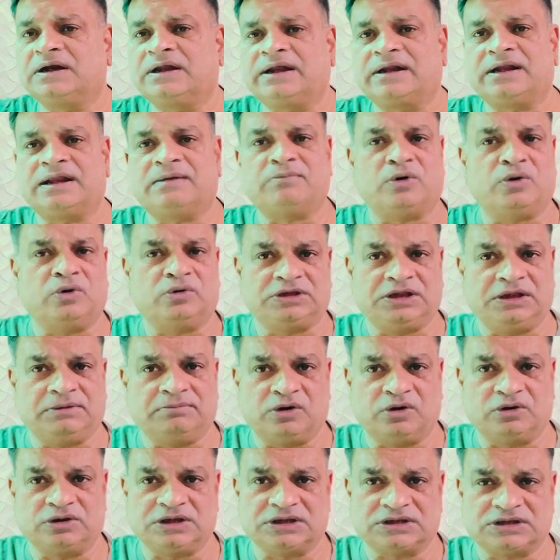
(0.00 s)
करना बहुत ही
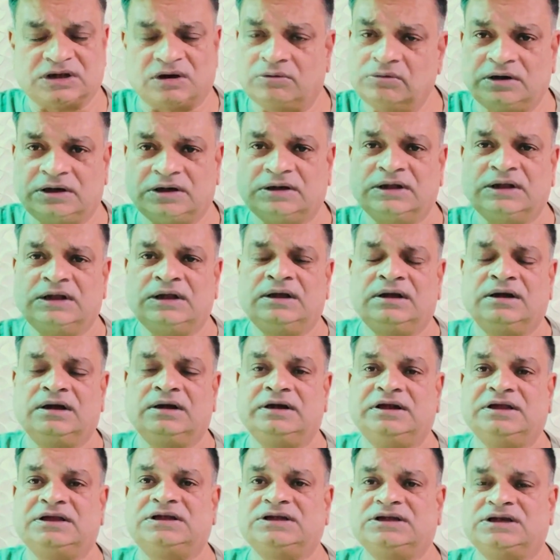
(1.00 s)
बहुत ही साउंड
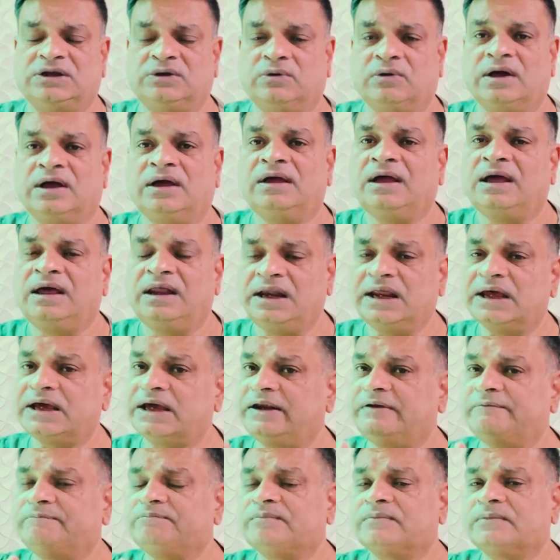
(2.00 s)
डिसीजन होगा
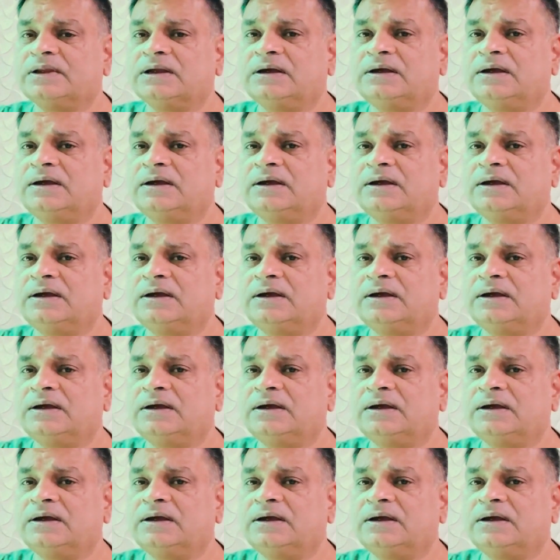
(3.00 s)
लेकिन